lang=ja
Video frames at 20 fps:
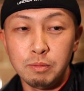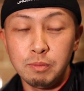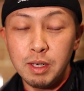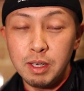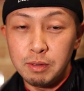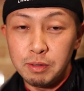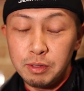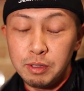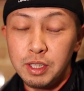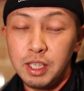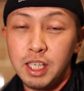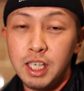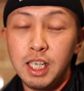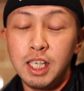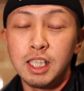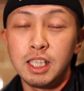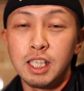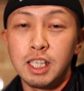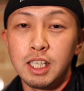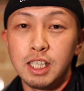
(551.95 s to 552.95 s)
まあ振り
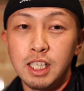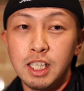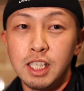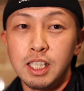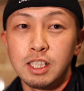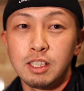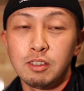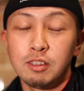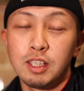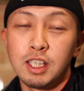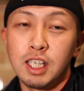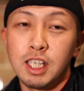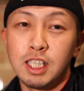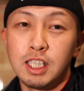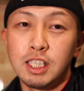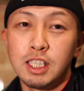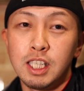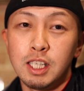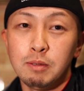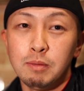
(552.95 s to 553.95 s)
返ったらねそんな
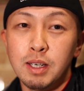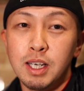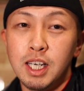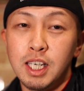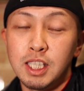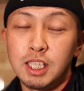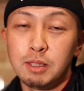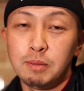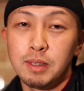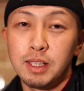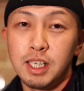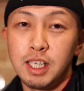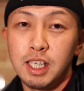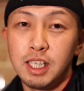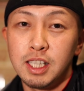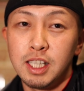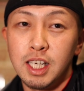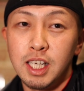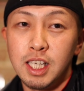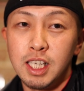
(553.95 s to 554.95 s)
感じでまあ初め
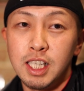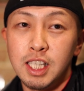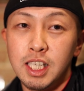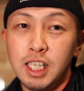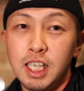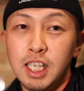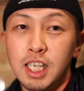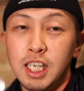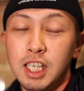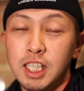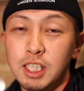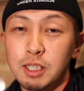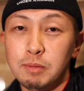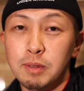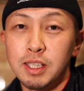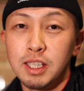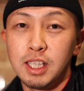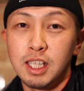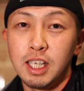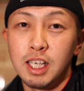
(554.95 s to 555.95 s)
携帯から始
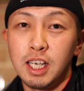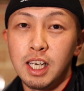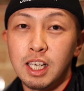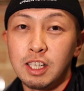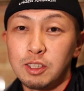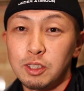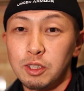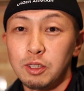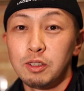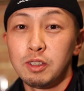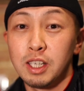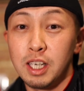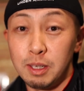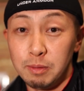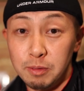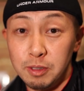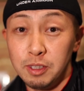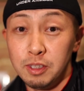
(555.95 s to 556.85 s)
まってアクションカ